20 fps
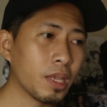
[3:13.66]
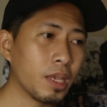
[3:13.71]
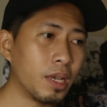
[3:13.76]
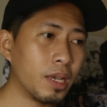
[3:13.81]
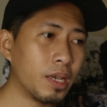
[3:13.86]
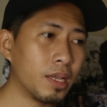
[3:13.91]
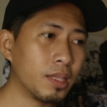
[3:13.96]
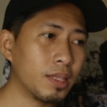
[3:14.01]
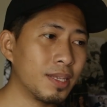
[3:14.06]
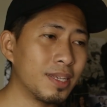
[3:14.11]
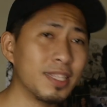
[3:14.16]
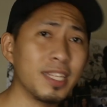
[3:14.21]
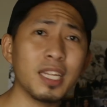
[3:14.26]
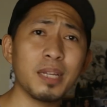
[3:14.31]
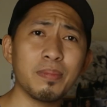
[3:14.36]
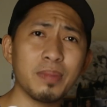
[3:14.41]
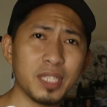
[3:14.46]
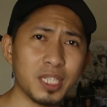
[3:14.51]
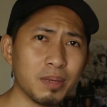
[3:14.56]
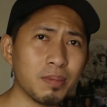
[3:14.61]
And hindi
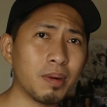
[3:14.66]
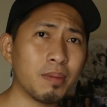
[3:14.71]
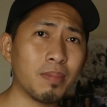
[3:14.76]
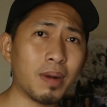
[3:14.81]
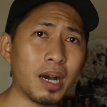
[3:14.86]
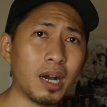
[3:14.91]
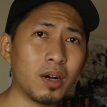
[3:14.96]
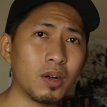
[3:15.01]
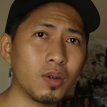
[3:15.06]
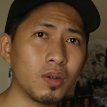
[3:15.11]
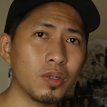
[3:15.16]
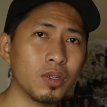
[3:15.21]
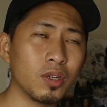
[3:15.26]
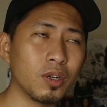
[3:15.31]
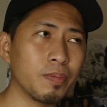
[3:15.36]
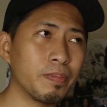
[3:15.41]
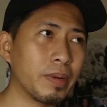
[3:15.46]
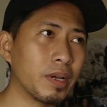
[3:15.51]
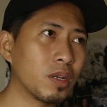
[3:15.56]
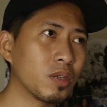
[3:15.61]
naman siya mabaho,
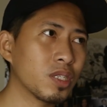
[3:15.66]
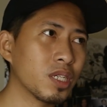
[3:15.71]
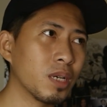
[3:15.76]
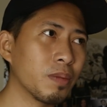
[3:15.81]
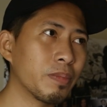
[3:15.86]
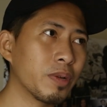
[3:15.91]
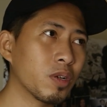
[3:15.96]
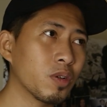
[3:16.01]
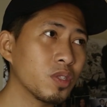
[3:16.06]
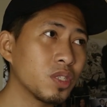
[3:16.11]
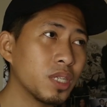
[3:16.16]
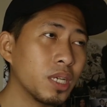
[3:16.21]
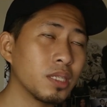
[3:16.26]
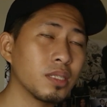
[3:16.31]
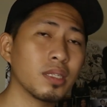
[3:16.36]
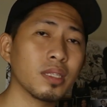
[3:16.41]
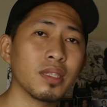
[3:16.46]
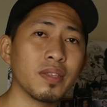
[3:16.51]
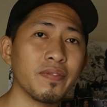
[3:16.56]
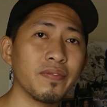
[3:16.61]
no? Pero syempre kung
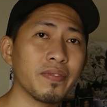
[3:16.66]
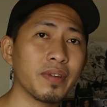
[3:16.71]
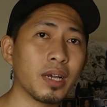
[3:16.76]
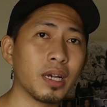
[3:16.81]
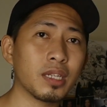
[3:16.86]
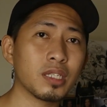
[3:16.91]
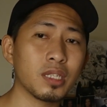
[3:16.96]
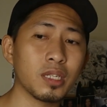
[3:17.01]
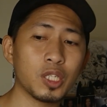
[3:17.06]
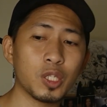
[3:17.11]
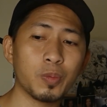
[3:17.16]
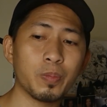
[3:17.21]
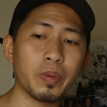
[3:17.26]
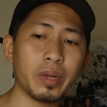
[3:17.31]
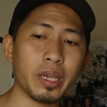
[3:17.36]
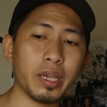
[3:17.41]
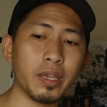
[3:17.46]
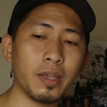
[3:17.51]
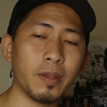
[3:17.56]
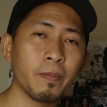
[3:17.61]
sensitive ka sa
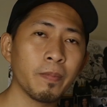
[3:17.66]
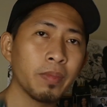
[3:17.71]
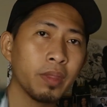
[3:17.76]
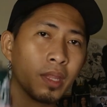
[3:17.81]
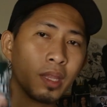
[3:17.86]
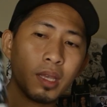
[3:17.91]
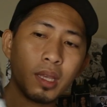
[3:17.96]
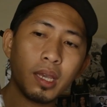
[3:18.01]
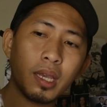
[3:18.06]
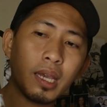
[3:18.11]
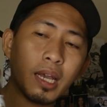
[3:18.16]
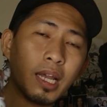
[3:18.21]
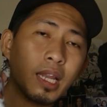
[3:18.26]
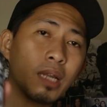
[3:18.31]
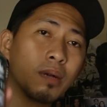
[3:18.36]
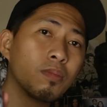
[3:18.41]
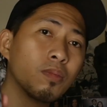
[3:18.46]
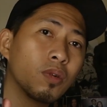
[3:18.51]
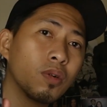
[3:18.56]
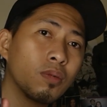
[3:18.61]
spray, eh
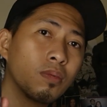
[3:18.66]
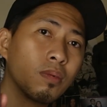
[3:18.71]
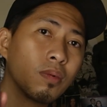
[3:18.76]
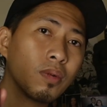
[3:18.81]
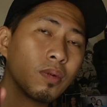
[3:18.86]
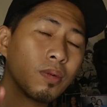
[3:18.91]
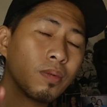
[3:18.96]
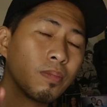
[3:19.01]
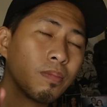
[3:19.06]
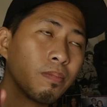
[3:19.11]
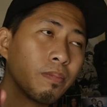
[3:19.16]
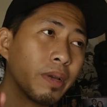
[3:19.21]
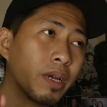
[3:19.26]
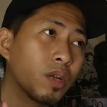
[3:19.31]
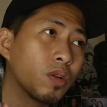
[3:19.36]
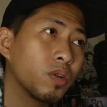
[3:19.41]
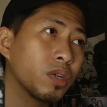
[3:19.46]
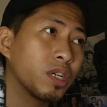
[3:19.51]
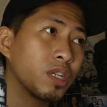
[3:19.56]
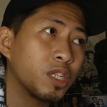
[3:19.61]
alam mong
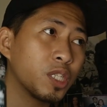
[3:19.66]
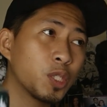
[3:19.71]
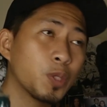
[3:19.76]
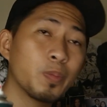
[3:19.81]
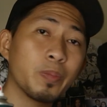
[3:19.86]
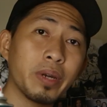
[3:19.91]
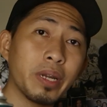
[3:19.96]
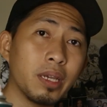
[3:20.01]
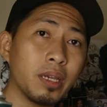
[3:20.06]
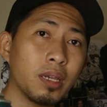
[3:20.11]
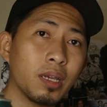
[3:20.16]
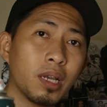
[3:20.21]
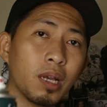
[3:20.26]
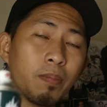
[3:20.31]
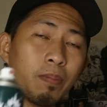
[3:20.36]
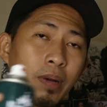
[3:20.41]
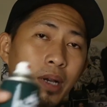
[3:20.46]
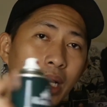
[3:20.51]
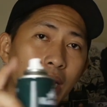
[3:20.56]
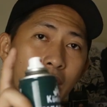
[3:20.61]
merong in spray
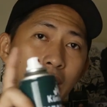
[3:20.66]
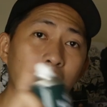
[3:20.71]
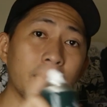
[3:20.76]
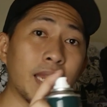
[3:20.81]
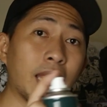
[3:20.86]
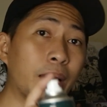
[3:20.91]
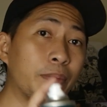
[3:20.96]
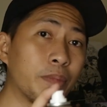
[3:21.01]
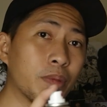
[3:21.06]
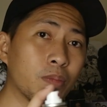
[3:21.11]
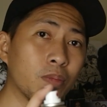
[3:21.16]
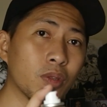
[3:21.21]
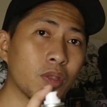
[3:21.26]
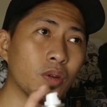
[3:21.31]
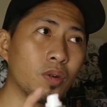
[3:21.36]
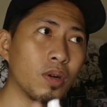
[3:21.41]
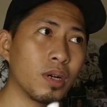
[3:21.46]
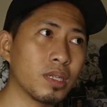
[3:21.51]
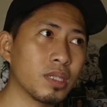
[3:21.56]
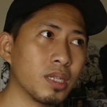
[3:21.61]
kapag ka ginamit mo
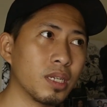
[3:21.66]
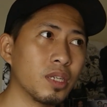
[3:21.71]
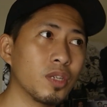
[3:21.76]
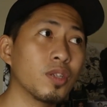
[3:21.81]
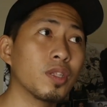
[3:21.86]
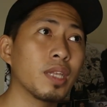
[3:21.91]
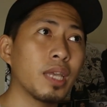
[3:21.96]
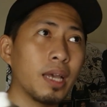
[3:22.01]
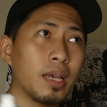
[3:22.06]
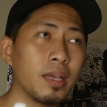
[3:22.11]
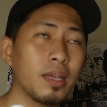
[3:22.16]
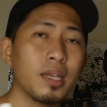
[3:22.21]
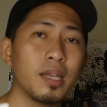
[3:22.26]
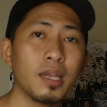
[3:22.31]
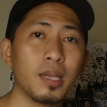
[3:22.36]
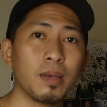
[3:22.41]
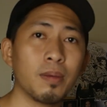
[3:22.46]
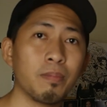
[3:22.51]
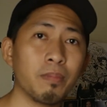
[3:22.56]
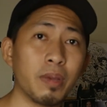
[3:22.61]
to. Kasi yun nga,
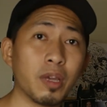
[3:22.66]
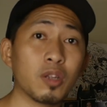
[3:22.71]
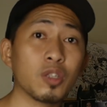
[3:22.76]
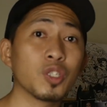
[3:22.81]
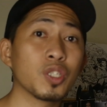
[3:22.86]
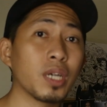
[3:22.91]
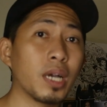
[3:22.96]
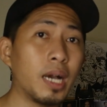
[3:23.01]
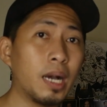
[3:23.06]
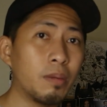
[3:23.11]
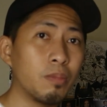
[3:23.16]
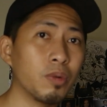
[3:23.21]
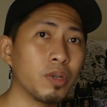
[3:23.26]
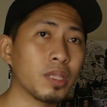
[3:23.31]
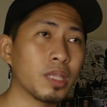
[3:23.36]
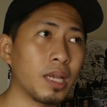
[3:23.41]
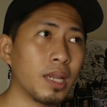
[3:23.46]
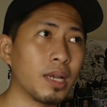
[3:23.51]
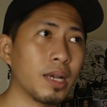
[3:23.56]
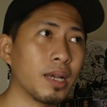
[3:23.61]
meron siyang amoy
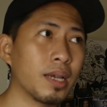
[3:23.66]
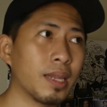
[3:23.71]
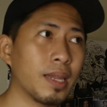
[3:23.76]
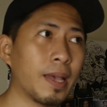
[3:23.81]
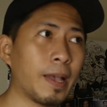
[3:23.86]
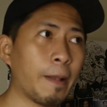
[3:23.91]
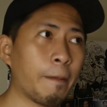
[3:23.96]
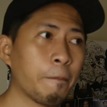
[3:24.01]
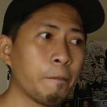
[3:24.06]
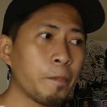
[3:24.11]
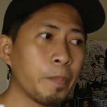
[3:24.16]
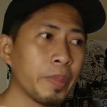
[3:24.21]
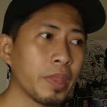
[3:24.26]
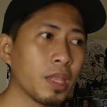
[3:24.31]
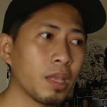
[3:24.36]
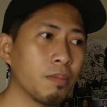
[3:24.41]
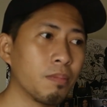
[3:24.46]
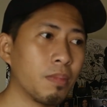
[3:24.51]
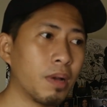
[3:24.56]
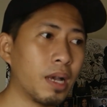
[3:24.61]
talaga na
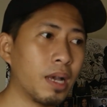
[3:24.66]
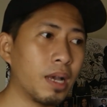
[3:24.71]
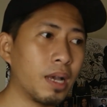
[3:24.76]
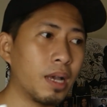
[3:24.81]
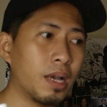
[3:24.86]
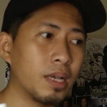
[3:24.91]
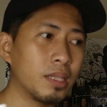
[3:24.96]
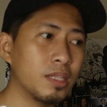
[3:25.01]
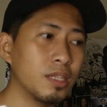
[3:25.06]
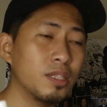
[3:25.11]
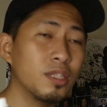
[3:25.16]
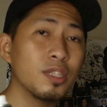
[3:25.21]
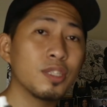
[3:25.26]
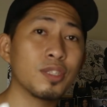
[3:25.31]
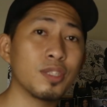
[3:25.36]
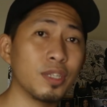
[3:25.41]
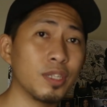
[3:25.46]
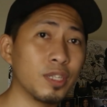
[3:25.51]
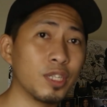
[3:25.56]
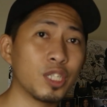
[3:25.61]

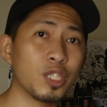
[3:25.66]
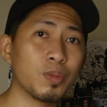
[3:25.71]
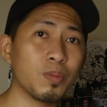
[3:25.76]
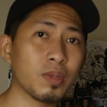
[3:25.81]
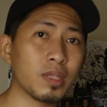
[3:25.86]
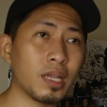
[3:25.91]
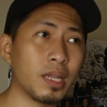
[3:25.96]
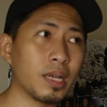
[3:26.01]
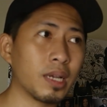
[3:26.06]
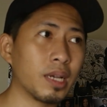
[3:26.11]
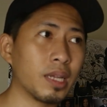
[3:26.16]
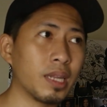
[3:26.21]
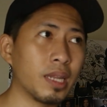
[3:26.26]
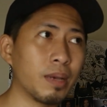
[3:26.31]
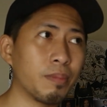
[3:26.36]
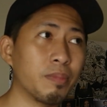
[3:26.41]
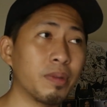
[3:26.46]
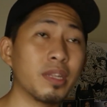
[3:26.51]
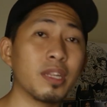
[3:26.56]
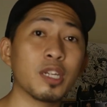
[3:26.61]
ma-distinguish mo talaga na
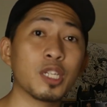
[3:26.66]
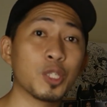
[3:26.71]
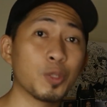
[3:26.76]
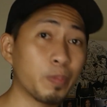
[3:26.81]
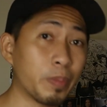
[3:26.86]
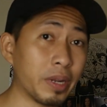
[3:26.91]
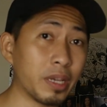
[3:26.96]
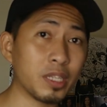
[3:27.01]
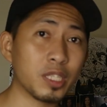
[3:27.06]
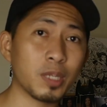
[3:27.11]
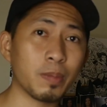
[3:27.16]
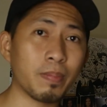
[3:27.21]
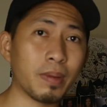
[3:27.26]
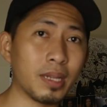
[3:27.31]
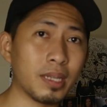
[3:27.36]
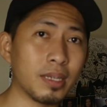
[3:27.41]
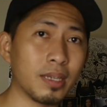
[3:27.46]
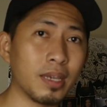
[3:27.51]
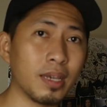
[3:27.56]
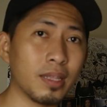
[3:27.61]
may nag-spray sa
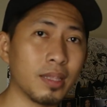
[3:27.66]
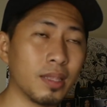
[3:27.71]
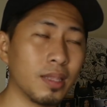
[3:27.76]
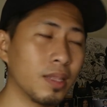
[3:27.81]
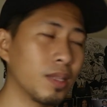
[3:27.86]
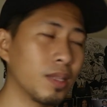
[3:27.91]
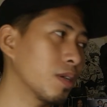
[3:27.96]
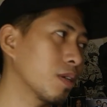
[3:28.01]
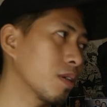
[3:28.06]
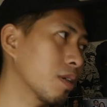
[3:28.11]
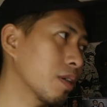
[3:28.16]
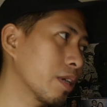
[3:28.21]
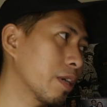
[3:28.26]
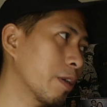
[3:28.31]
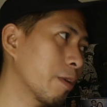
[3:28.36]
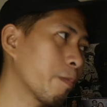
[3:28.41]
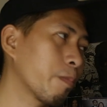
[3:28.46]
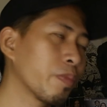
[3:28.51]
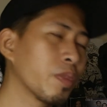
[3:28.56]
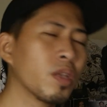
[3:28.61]
paligid.
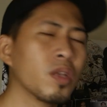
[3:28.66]
Okay?